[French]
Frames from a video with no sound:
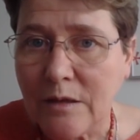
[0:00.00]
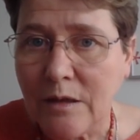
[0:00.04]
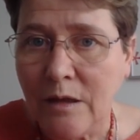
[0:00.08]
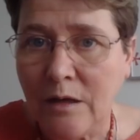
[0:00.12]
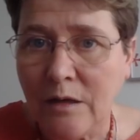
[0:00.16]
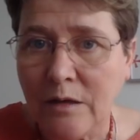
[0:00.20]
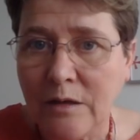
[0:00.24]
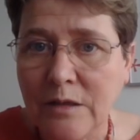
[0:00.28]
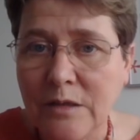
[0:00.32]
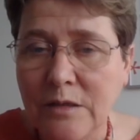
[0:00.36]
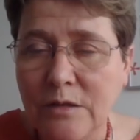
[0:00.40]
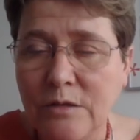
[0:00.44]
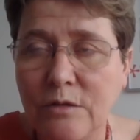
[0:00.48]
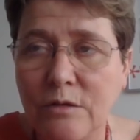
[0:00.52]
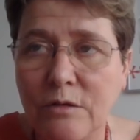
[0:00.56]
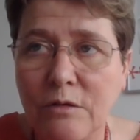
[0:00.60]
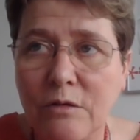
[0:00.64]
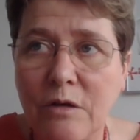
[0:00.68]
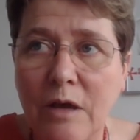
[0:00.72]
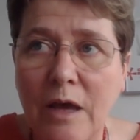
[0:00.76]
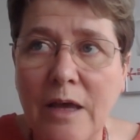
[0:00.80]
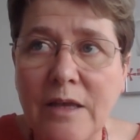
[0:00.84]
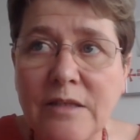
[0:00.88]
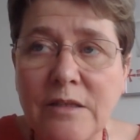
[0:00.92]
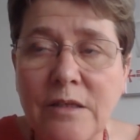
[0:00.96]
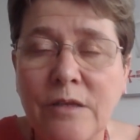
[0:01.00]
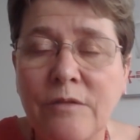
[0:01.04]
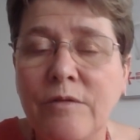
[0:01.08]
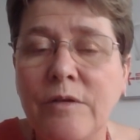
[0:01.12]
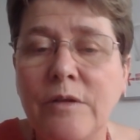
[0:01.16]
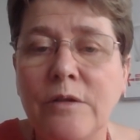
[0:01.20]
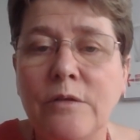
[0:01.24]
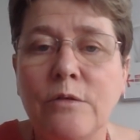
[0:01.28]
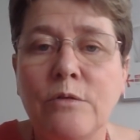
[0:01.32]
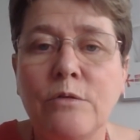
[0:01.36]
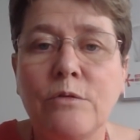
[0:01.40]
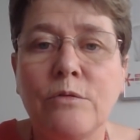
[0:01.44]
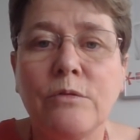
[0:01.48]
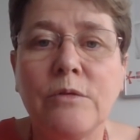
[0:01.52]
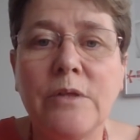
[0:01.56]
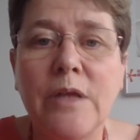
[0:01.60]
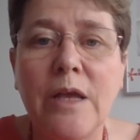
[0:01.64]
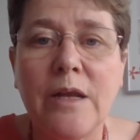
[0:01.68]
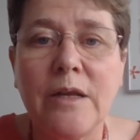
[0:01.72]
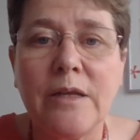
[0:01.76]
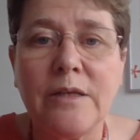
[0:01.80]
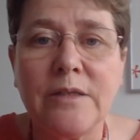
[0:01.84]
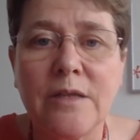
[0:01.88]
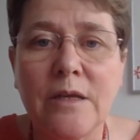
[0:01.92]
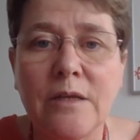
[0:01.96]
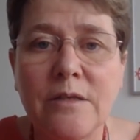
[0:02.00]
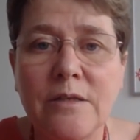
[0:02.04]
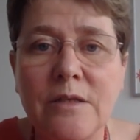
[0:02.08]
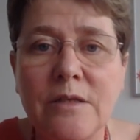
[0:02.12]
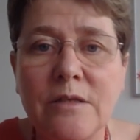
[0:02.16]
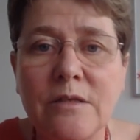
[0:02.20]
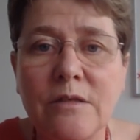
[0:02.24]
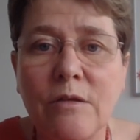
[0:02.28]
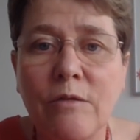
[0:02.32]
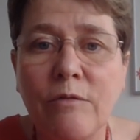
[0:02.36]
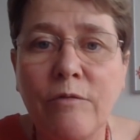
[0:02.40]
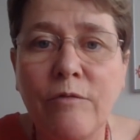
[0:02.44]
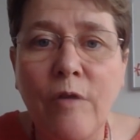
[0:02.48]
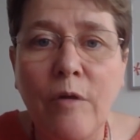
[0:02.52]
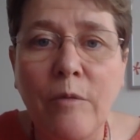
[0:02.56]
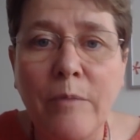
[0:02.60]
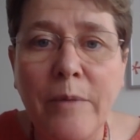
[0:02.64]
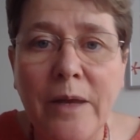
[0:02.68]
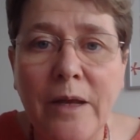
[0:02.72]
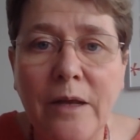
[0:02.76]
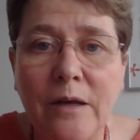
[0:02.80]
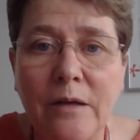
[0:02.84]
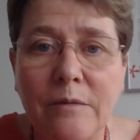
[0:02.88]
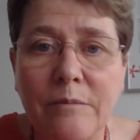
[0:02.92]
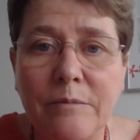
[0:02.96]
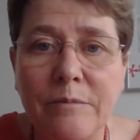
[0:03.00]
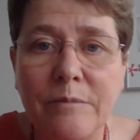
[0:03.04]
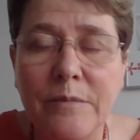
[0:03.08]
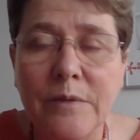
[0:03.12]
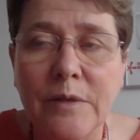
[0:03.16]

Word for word: il risque assez vite de tourner à l'exercice formel.